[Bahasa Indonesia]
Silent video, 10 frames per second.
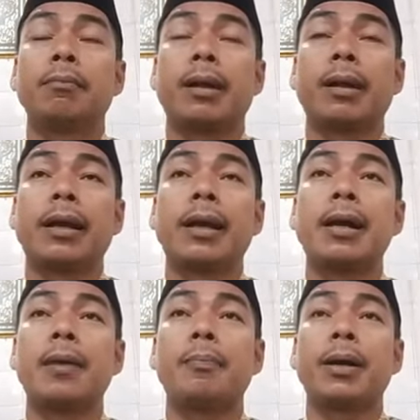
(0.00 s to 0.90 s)

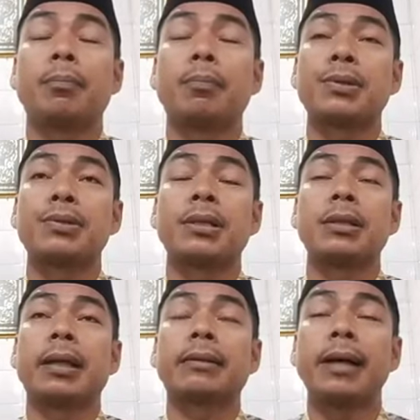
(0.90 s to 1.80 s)
perlengkapan
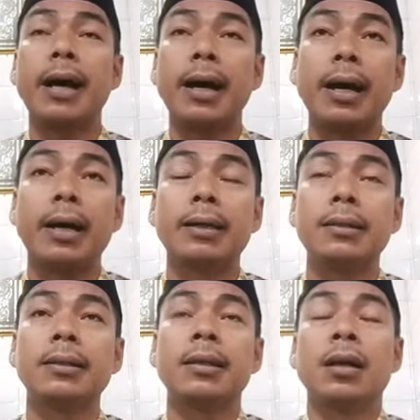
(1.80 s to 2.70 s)
persenjataan,
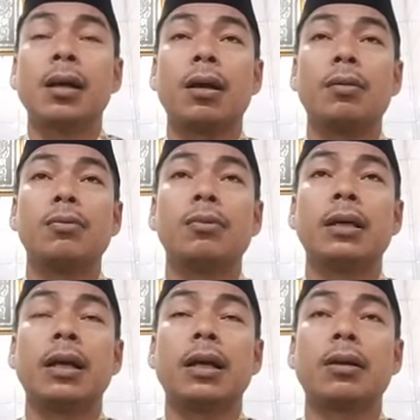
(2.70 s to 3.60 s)

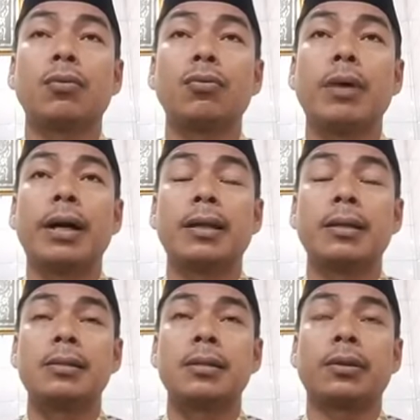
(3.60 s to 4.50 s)
kemudian kuat
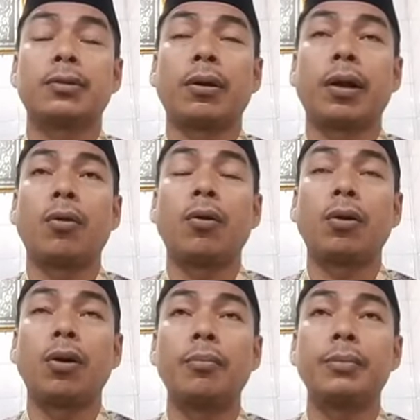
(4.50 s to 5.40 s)
di sektor
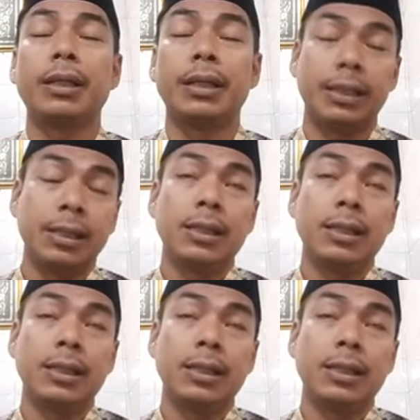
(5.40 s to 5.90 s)
ekonomi,